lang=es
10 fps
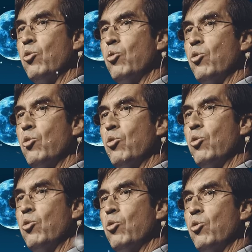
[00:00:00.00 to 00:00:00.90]
vamos a
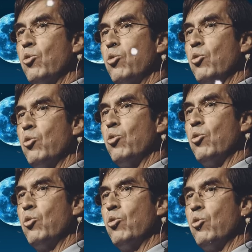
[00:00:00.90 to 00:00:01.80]
prestar atención.
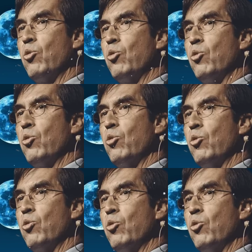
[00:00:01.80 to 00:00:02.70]

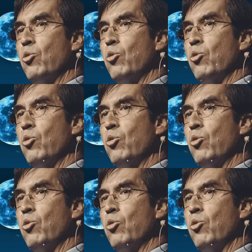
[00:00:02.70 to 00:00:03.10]
Por eso,